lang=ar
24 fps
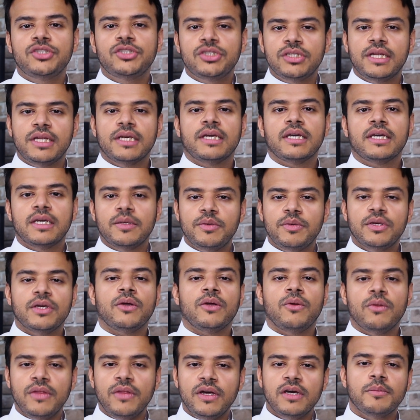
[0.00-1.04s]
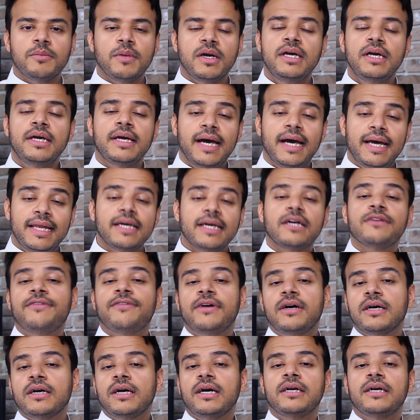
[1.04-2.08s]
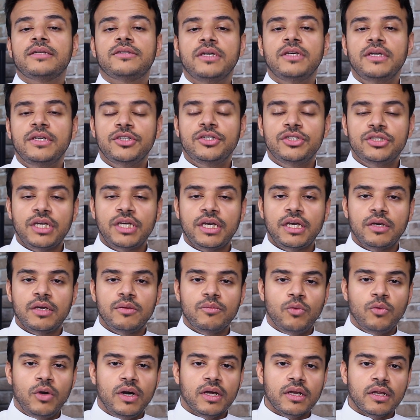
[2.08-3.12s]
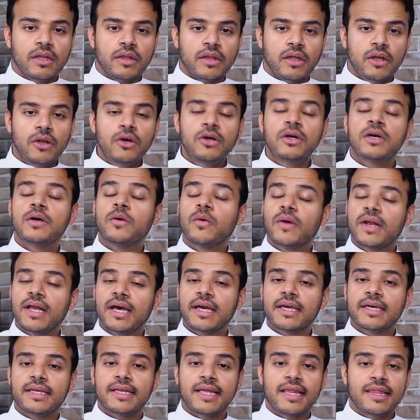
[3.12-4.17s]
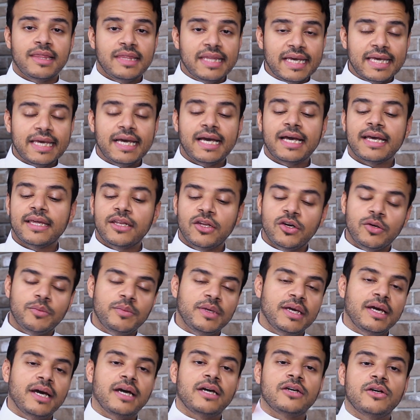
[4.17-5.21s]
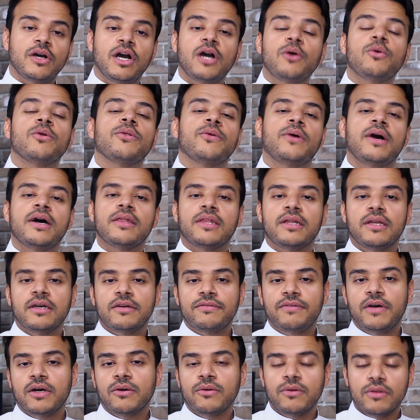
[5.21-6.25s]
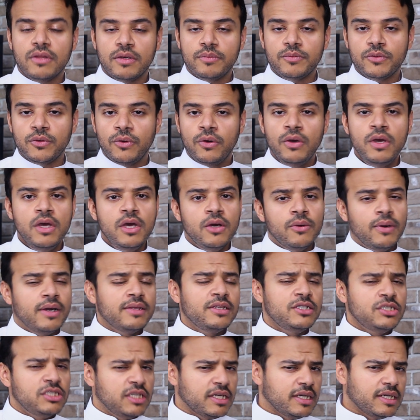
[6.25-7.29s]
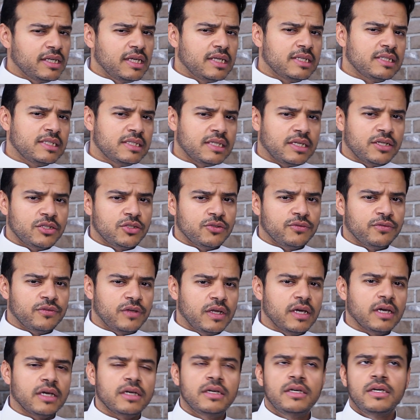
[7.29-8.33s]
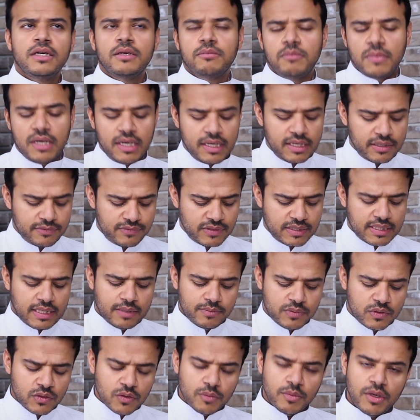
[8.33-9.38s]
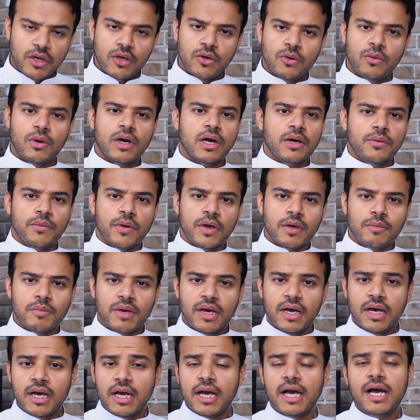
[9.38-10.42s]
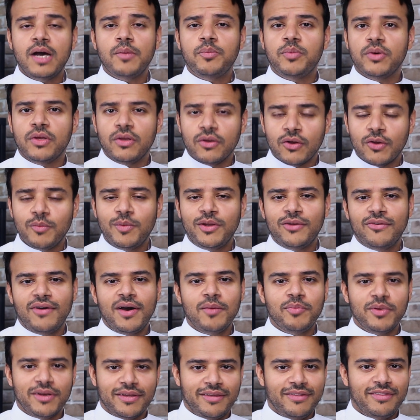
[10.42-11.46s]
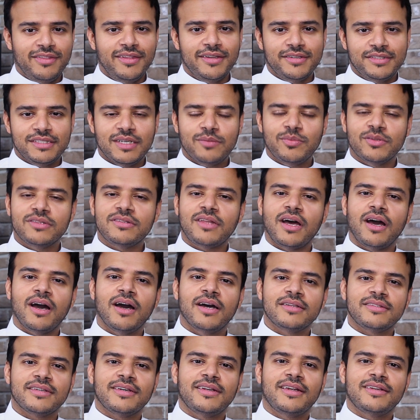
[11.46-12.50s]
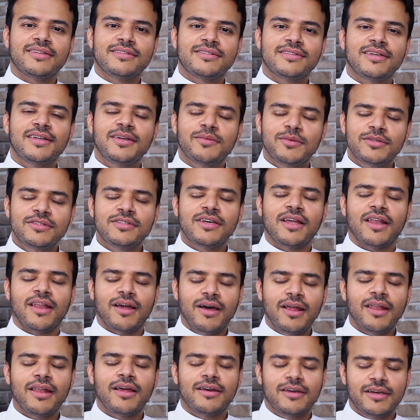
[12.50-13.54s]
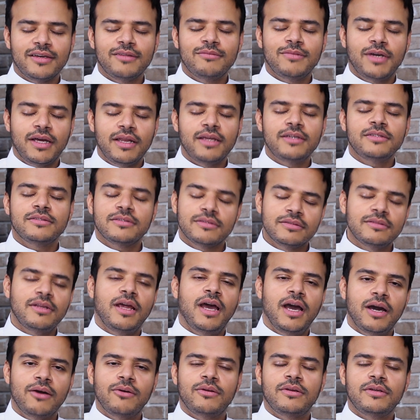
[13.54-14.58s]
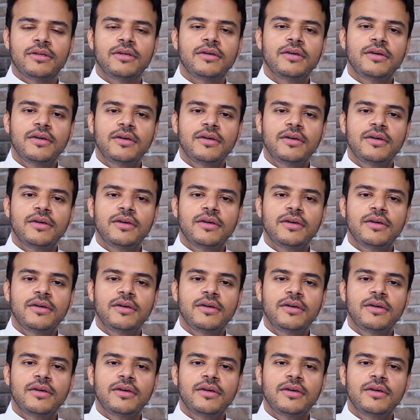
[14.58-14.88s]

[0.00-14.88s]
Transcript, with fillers: الشركه كبيره وضخمه الاخفاقات شيء معرضه له ولكن الذكاء انهم يعوضوا هذا الاخفاق ويضبطوه وهذا الشيء خلال السنه شفناه مع نفس سامسونج مع هواوي مع ابل رغم انه ابل كثير جابوا الطاعات خلال السنه بس يلا الله يعين معليش نحاول